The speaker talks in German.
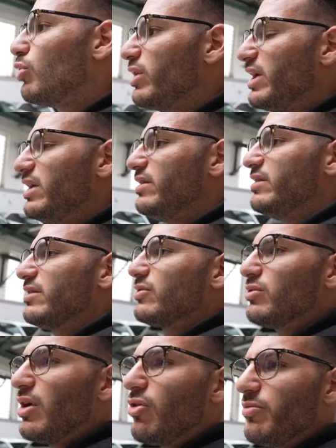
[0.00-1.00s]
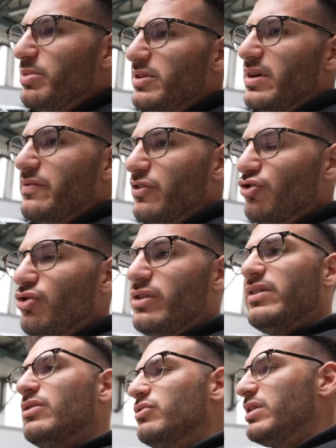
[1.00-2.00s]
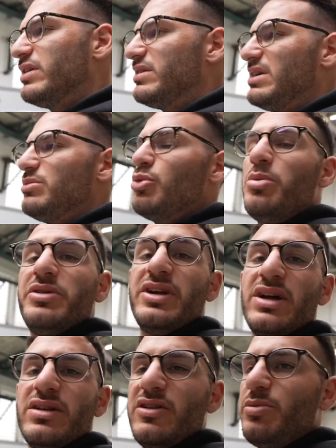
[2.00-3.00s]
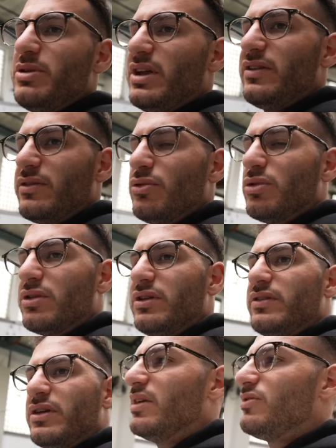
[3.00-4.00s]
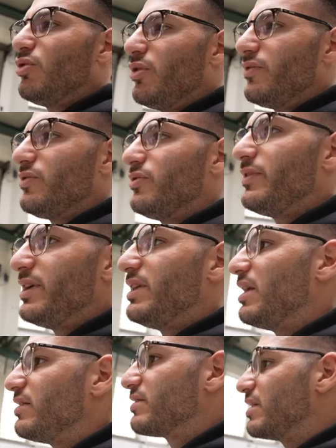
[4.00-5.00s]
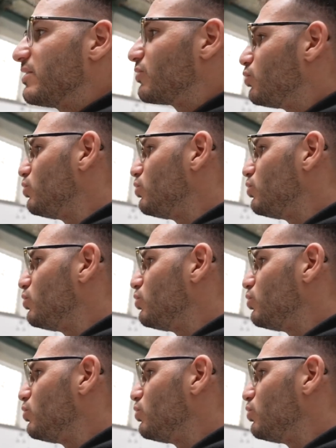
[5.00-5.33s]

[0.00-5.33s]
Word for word: oder ähnliches. Und darauf bin ich einfach stolz. Also ihr seht momentan, ich bin echt glücklich. Es läuft soweit alles ganz